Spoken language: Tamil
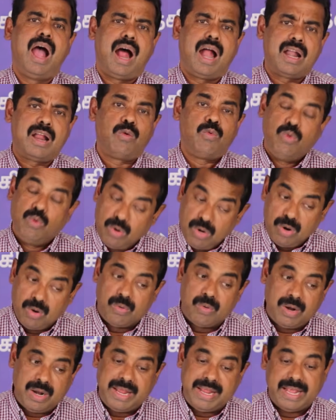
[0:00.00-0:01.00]
ஆனால்
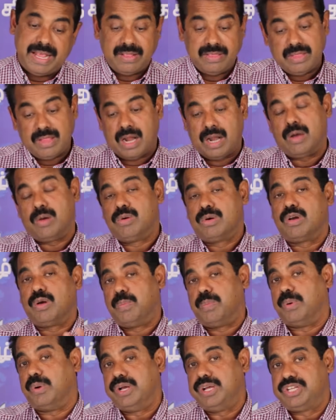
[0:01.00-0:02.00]
உள்ளுக்குள்ளே எந்த அளவுக்கு
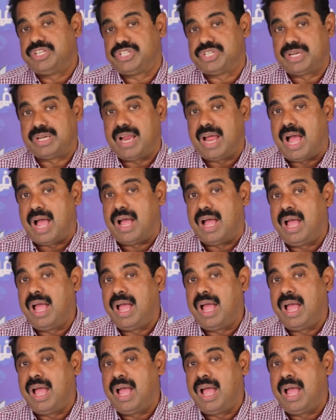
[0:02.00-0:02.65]
போயிடுச்சுன்னா